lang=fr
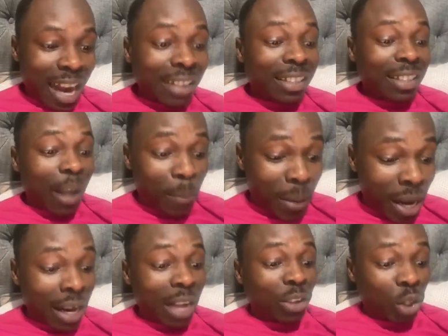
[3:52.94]

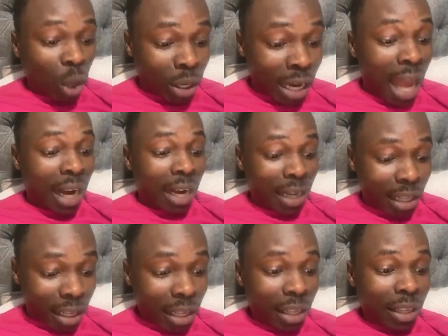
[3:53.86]
L'Assemblée nationale
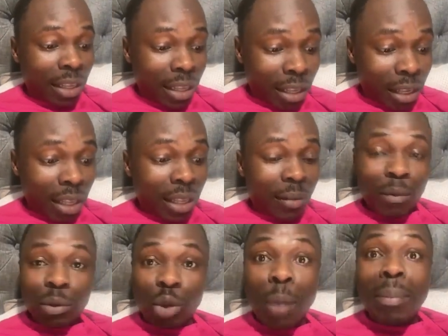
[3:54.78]

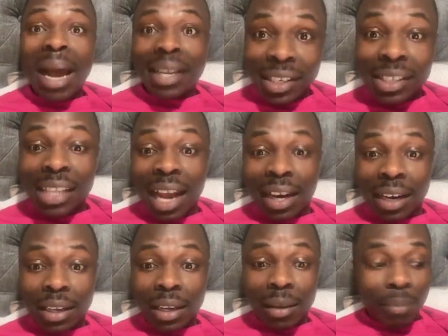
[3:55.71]
de Macky
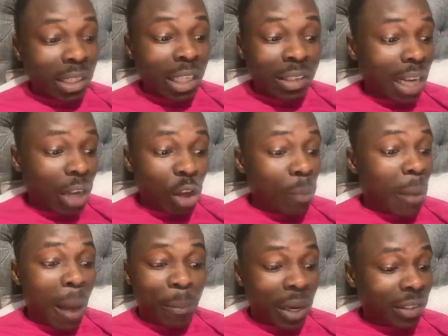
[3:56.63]
Sall, parce que ça,
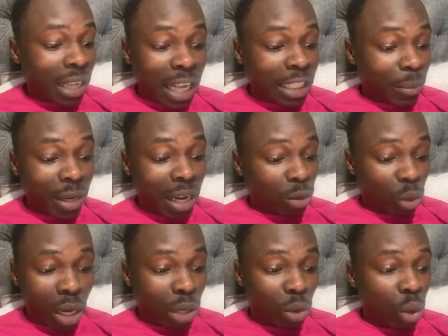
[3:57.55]
là, pas appelé ça l'Assemblée
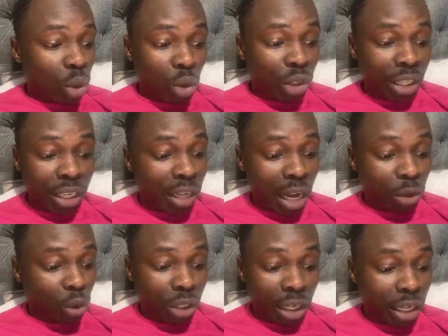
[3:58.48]
nationale du
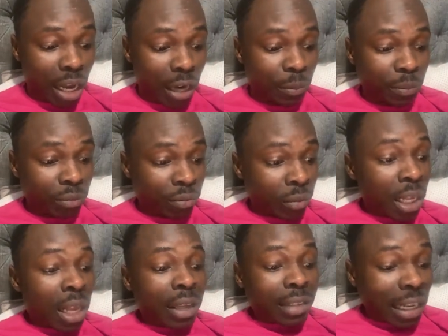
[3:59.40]
Sénégal.
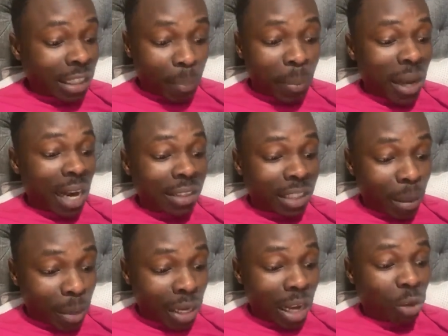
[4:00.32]
Ça, ce n'est pas
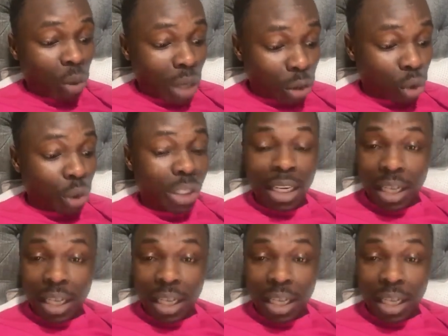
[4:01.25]
l'Assemblée nationale du